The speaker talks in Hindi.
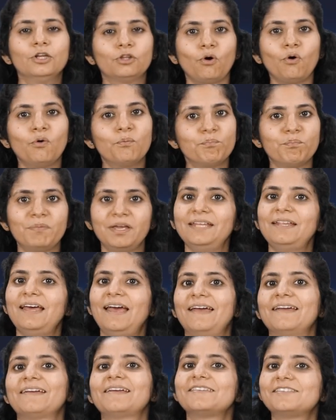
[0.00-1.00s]
तो उम्मीद
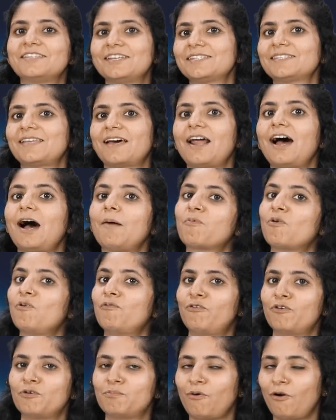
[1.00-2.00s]
है कि जिस तरह आपको
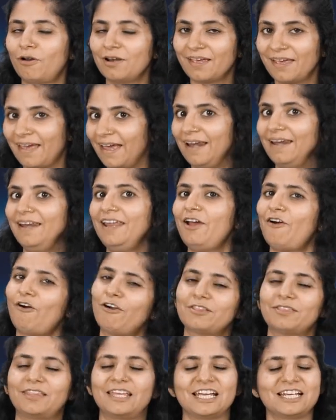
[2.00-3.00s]
फुटबॉल खेलने
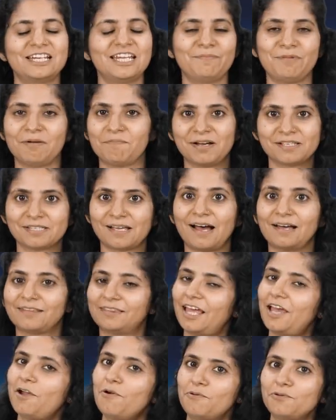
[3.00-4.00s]
और देखने में मज़ा
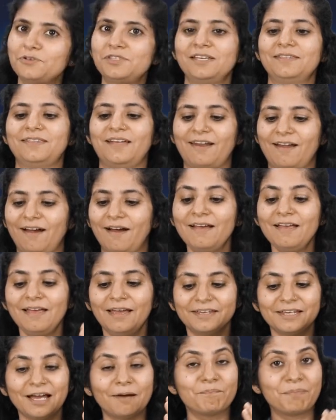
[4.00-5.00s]
आता है उसी तरह
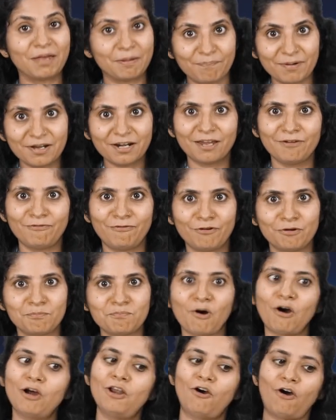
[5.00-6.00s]
यह पेपर की
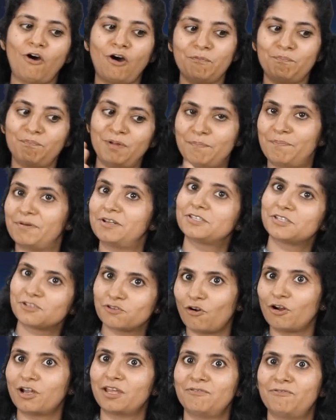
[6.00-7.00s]
फुटबॉल और पेपर
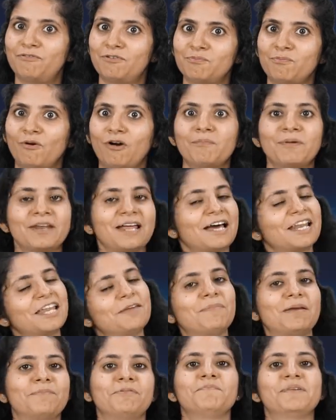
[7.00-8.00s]
स्ट्रॉ की फुटबॉल बनाने
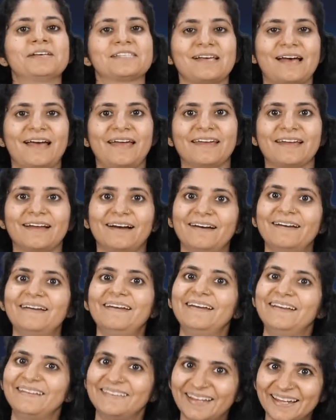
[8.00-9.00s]
में भी मज़ा
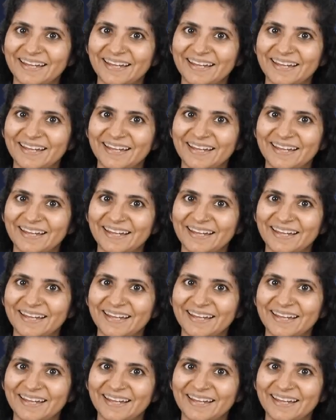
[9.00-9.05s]
आएगा